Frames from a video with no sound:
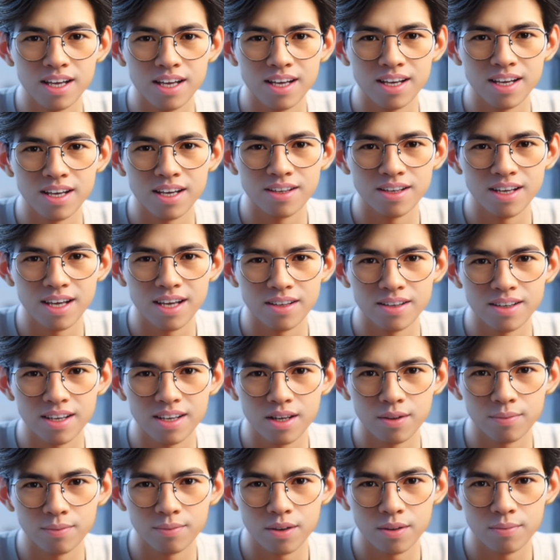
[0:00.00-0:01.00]
Ini adalah
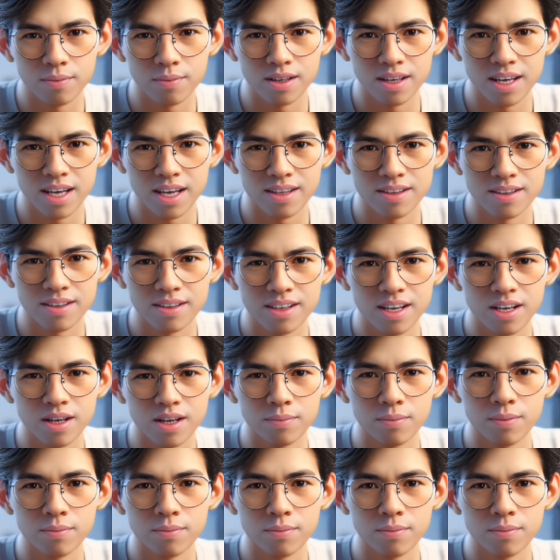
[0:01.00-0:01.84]
cara mendapatkan calon